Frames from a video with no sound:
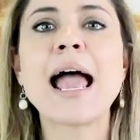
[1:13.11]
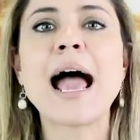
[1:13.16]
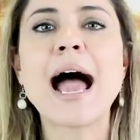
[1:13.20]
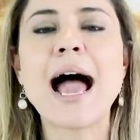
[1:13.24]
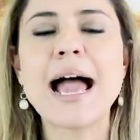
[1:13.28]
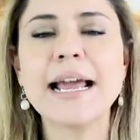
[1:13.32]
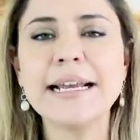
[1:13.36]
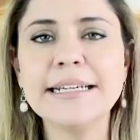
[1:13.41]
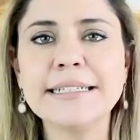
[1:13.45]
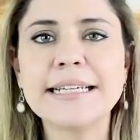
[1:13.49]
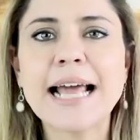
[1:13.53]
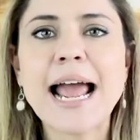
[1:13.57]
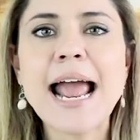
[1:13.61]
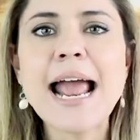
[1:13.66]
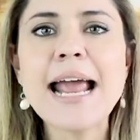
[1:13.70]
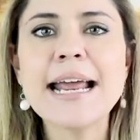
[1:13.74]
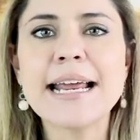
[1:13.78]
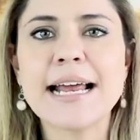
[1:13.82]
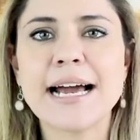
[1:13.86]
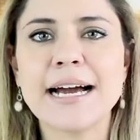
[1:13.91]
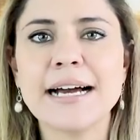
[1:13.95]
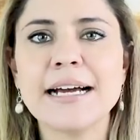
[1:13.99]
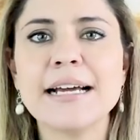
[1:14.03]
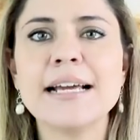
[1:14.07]
A
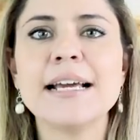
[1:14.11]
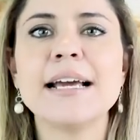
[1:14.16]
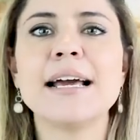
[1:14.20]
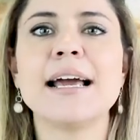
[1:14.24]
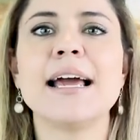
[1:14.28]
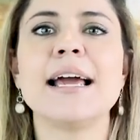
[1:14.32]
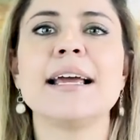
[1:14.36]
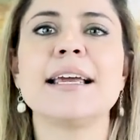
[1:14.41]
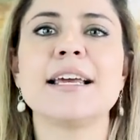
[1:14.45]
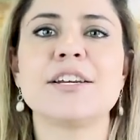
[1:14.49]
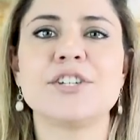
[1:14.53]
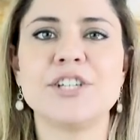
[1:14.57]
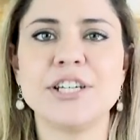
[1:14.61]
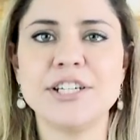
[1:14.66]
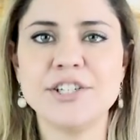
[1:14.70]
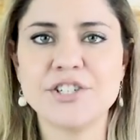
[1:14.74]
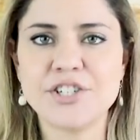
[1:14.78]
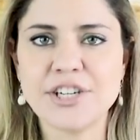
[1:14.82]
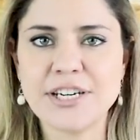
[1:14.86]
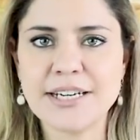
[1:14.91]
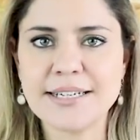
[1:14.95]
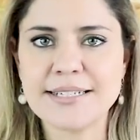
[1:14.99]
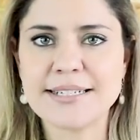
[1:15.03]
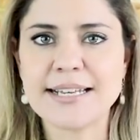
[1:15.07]
ideia é que a
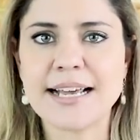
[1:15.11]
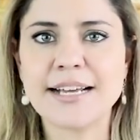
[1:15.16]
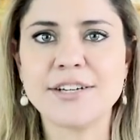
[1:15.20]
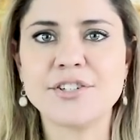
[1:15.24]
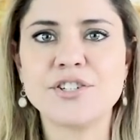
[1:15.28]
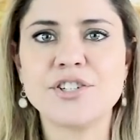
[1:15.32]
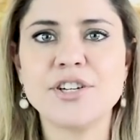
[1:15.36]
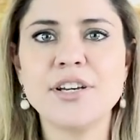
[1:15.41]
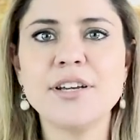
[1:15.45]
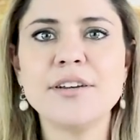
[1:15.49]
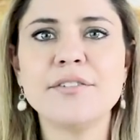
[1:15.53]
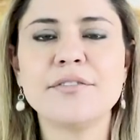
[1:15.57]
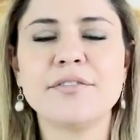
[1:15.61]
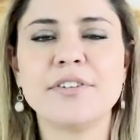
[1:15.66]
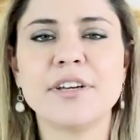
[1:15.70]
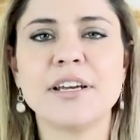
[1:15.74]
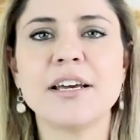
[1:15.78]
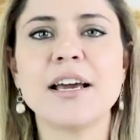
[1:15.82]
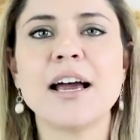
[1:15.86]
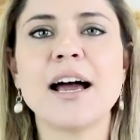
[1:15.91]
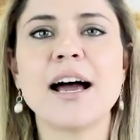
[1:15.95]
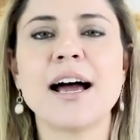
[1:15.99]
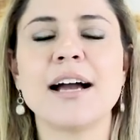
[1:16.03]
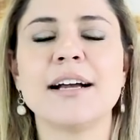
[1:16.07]
gente
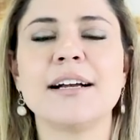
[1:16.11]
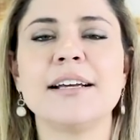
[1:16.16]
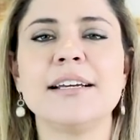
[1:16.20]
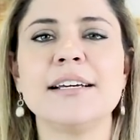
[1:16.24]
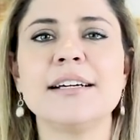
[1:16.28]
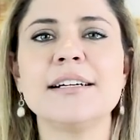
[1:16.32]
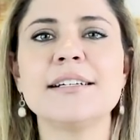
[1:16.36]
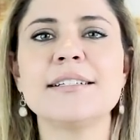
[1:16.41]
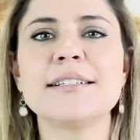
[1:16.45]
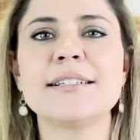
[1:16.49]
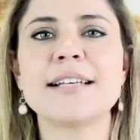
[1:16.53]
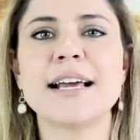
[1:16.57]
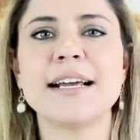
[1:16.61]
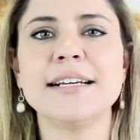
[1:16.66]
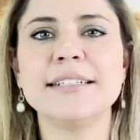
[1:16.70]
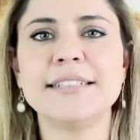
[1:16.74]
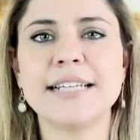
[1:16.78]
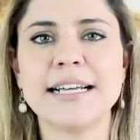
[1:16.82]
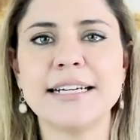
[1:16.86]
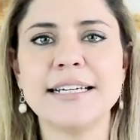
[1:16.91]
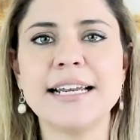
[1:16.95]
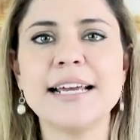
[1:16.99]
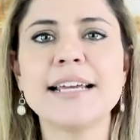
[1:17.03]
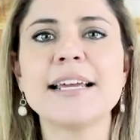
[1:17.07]
incentive a criança a
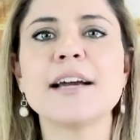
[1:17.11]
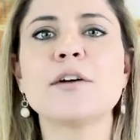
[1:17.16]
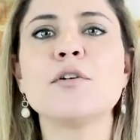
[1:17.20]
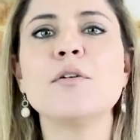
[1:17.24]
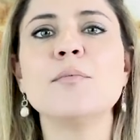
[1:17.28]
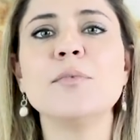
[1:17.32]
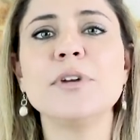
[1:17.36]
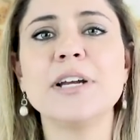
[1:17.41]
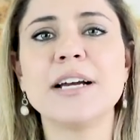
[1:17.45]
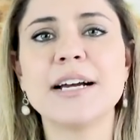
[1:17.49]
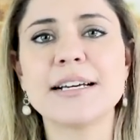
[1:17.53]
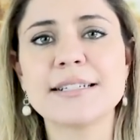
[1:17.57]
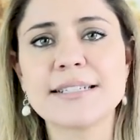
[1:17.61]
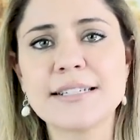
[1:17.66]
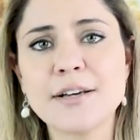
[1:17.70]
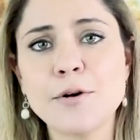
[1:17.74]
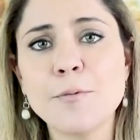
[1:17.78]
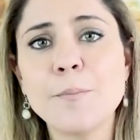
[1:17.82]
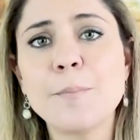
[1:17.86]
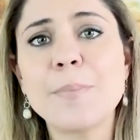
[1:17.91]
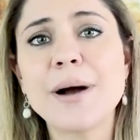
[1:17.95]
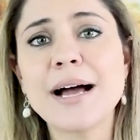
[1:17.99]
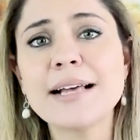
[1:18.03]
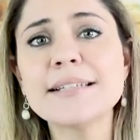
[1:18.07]
entender que a
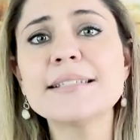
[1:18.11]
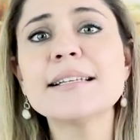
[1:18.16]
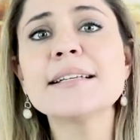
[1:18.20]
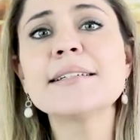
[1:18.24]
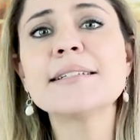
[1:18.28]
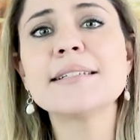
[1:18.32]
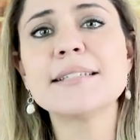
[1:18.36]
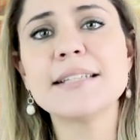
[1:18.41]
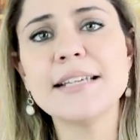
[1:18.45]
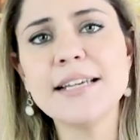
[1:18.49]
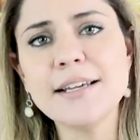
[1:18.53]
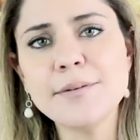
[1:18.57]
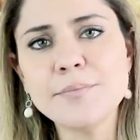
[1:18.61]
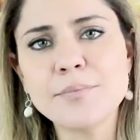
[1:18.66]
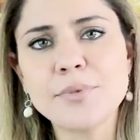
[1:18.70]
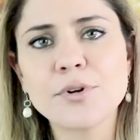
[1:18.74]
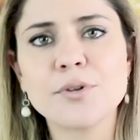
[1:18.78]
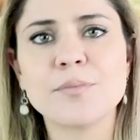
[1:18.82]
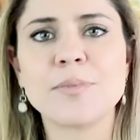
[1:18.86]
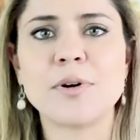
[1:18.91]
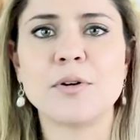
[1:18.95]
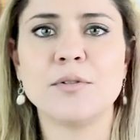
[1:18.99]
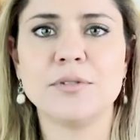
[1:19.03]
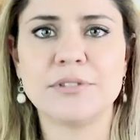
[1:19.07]
comunicação passa sim
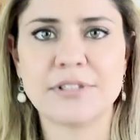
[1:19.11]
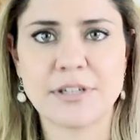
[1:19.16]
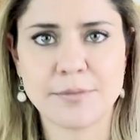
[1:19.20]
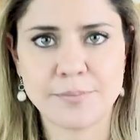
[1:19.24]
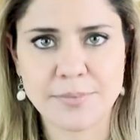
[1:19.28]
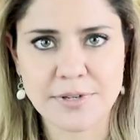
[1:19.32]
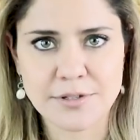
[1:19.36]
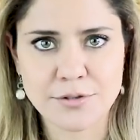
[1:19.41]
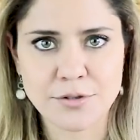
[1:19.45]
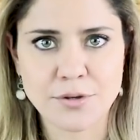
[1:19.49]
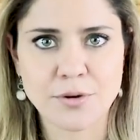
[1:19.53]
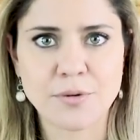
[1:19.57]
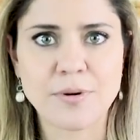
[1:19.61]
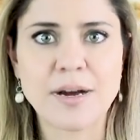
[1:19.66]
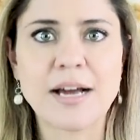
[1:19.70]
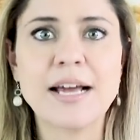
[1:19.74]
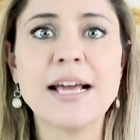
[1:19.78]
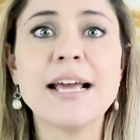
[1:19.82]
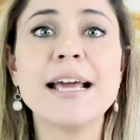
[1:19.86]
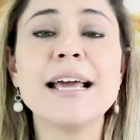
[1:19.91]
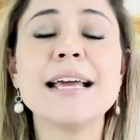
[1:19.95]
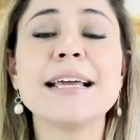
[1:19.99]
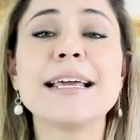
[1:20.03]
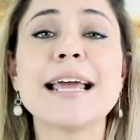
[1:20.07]
por uma outra pessoa,
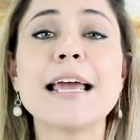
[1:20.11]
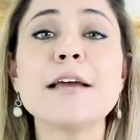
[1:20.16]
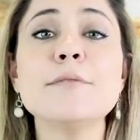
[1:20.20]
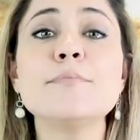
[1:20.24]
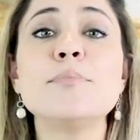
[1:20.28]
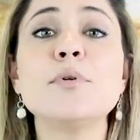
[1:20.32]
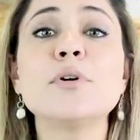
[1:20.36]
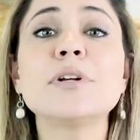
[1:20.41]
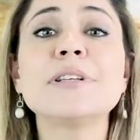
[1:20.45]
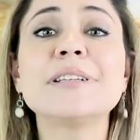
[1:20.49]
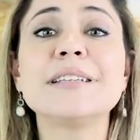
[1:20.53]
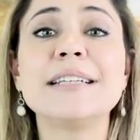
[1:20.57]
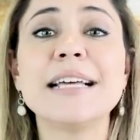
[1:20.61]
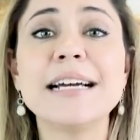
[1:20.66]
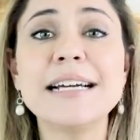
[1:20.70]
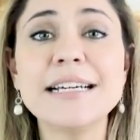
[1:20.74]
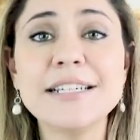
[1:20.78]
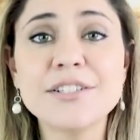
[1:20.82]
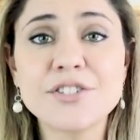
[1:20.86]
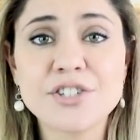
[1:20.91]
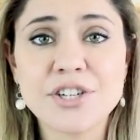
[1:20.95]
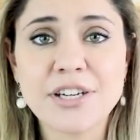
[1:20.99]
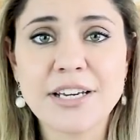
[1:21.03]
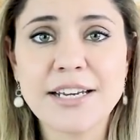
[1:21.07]
que é
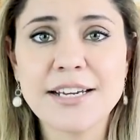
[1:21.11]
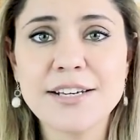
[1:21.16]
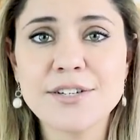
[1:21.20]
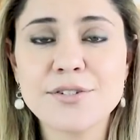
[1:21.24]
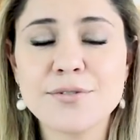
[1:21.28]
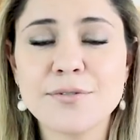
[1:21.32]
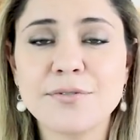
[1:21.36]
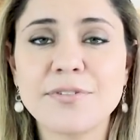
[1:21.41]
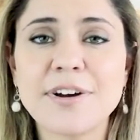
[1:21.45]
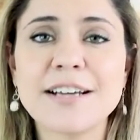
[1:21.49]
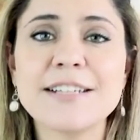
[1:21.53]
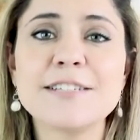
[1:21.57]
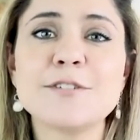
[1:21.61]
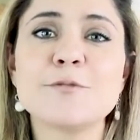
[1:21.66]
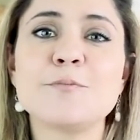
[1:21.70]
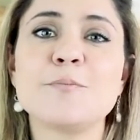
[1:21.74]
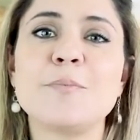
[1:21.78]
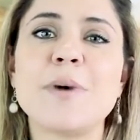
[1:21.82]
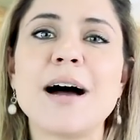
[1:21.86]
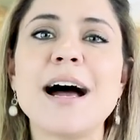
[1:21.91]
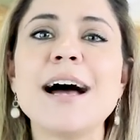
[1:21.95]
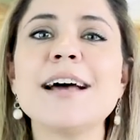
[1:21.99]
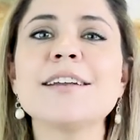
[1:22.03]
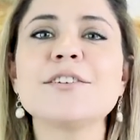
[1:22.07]
importante, que isso faz
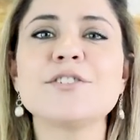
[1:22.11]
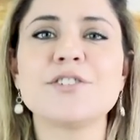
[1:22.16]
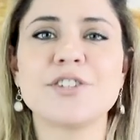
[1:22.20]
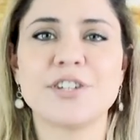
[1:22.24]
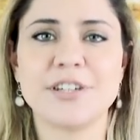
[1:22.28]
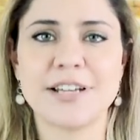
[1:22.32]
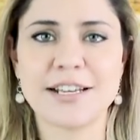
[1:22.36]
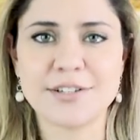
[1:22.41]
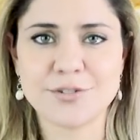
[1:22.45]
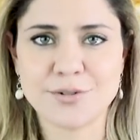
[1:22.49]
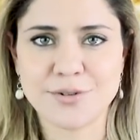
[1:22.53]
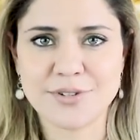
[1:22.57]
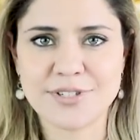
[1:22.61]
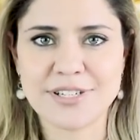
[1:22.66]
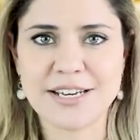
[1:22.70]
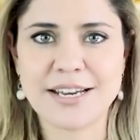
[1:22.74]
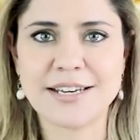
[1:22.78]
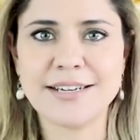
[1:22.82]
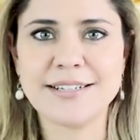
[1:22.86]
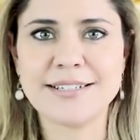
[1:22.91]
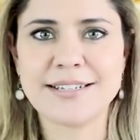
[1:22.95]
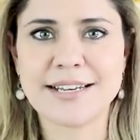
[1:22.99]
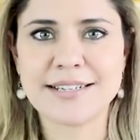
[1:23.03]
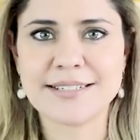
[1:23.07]
parte da
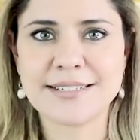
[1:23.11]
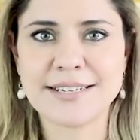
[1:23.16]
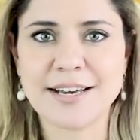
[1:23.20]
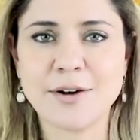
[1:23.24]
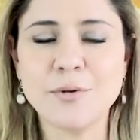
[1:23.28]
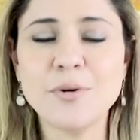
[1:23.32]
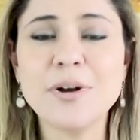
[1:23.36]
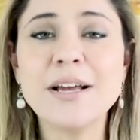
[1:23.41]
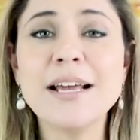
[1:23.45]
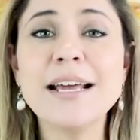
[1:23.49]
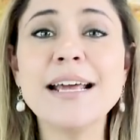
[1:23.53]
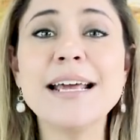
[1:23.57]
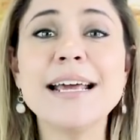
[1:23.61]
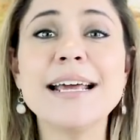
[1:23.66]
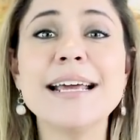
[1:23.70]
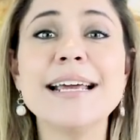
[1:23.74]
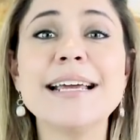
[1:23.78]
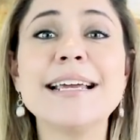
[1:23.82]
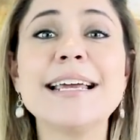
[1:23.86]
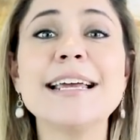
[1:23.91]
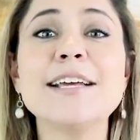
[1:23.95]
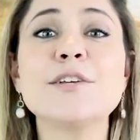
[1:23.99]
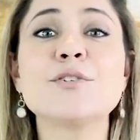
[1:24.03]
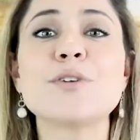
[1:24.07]
socialização
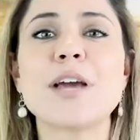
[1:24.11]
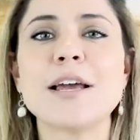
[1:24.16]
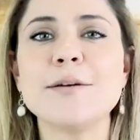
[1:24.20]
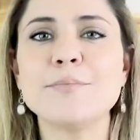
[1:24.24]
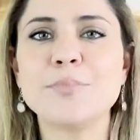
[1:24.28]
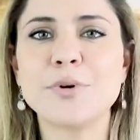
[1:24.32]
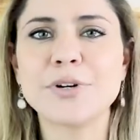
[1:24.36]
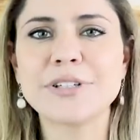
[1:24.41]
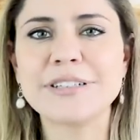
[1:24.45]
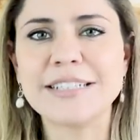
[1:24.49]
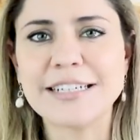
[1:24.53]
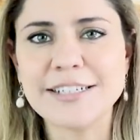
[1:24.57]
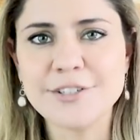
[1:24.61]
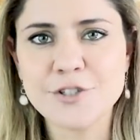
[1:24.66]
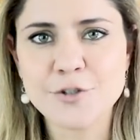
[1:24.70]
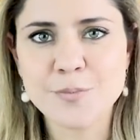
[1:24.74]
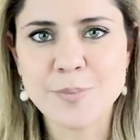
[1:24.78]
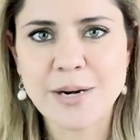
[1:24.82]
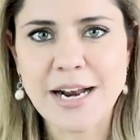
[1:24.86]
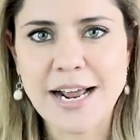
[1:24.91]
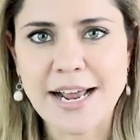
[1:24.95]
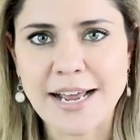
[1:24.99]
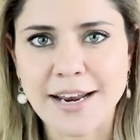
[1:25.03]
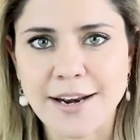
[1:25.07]
e que isso é importante
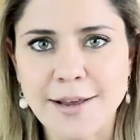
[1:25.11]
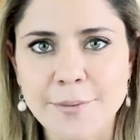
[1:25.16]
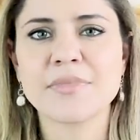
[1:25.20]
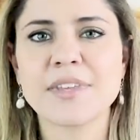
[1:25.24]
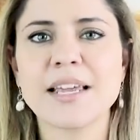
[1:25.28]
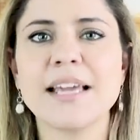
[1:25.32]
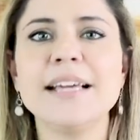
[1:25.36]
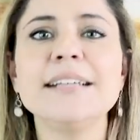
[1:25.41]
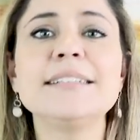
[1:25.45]
para ela.